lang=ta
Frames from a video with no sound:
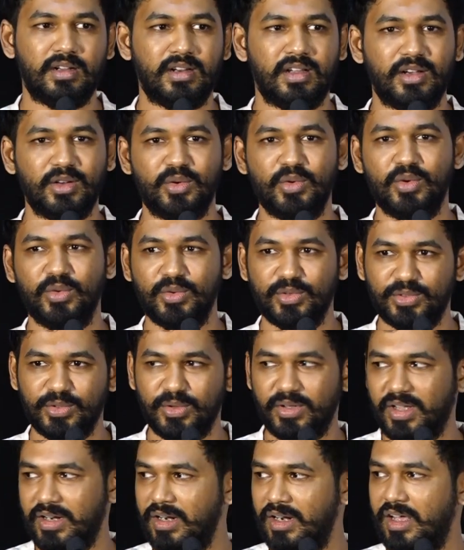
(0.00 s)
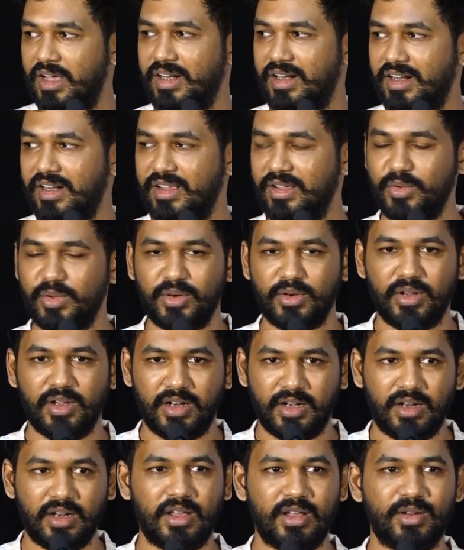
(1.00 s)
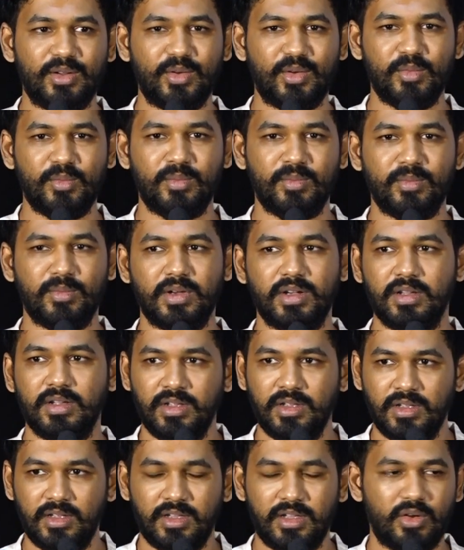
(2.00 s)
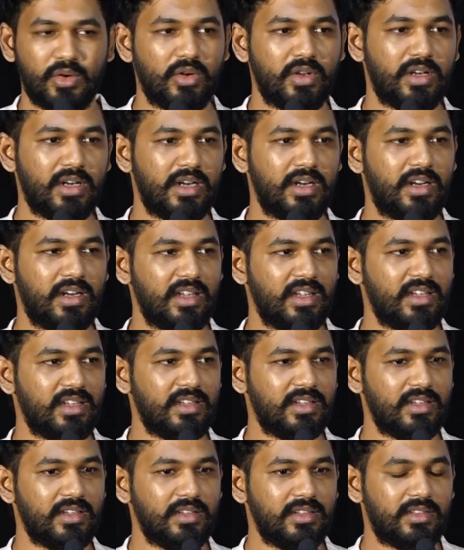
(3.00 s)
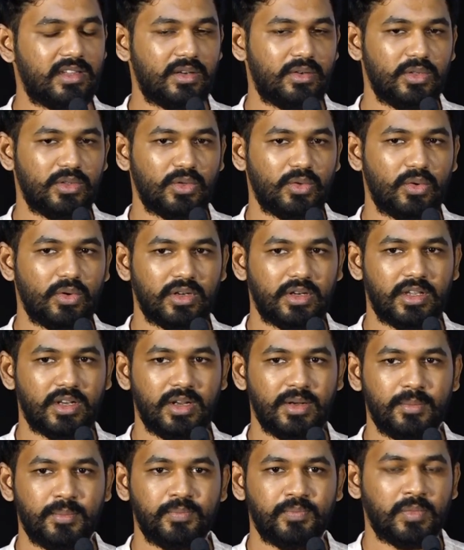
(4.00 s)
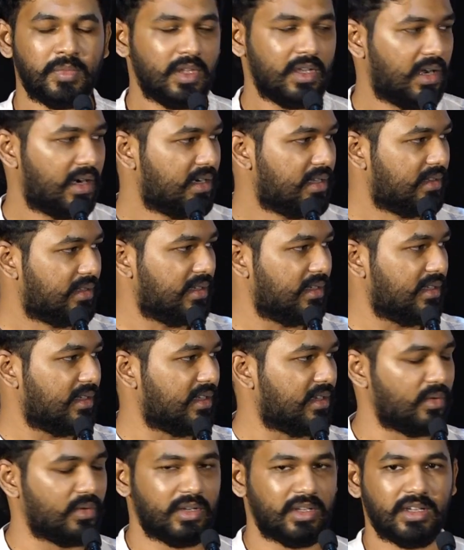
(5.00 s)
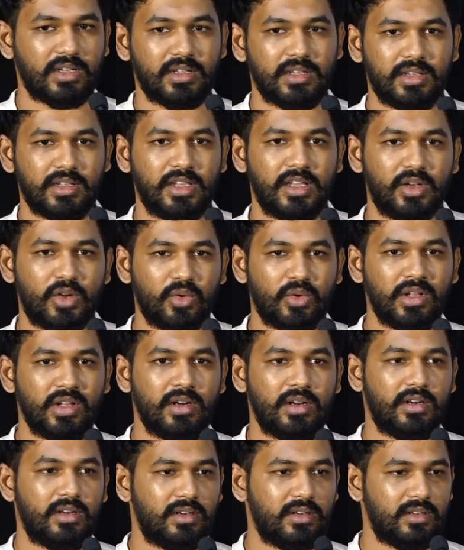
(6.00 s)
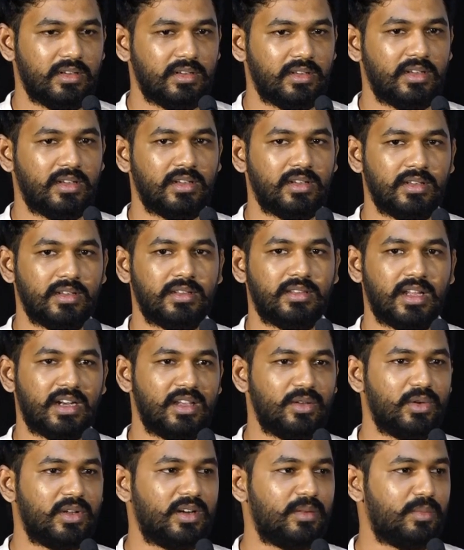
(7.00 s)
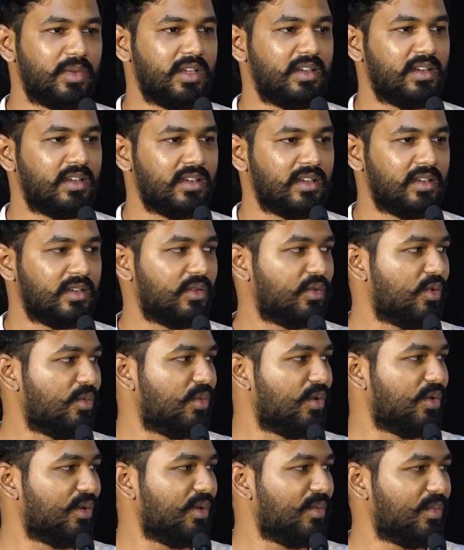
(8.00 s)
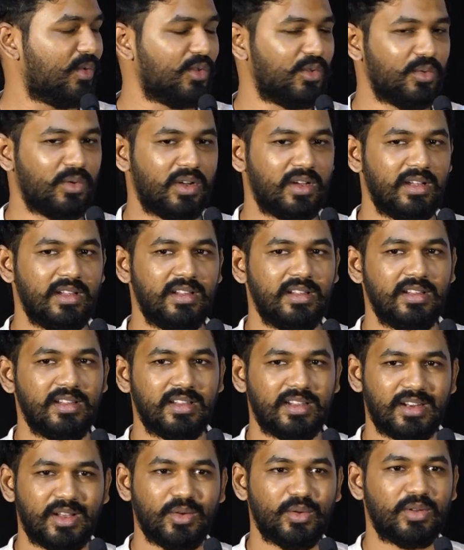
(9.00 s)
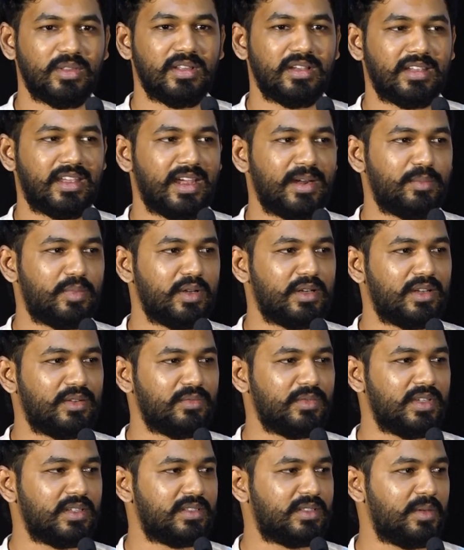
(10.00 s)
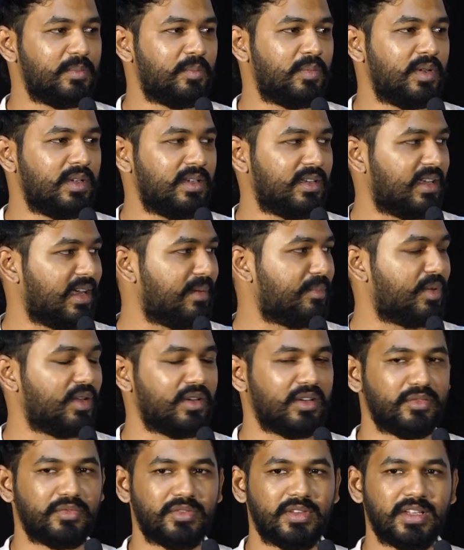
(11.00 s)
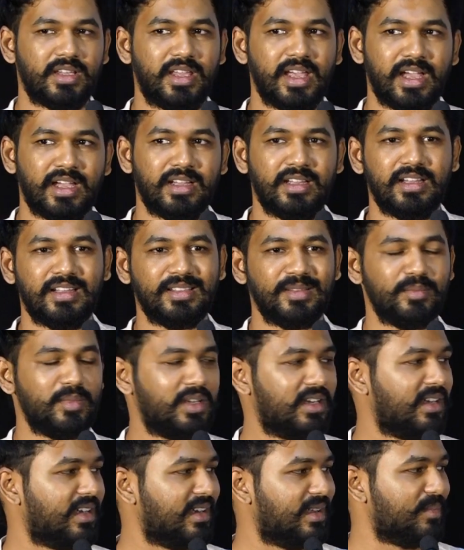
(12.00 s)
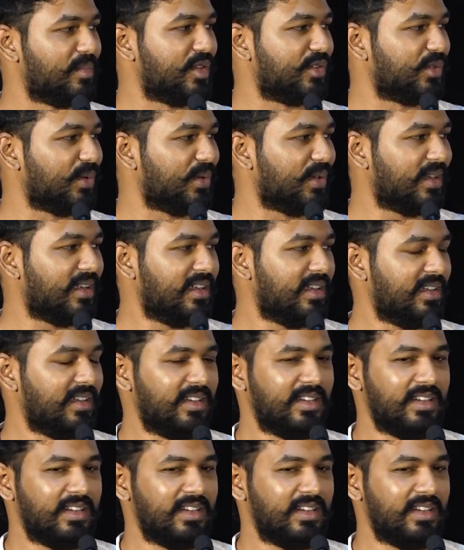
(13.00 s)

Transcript: நாகு ஸோ எல்லார் அனைவரும் எல்லாருக்கும் என்னுடைய நன்றியை தெரிவித்துக் கொள்கிறேன் அடுத்து என்னுடைய இயக்குனர் தலைவர் அப்படின்னு கூப்பிடுவோம் பொதுவாக ஏன்னா அவர் தான் கேப்டன் ஆஃப் த ஷிப்பு கேப்டன் ஆஃப் த கேங் அந்த மாதிரி எல்லாமே சொல்லலாம்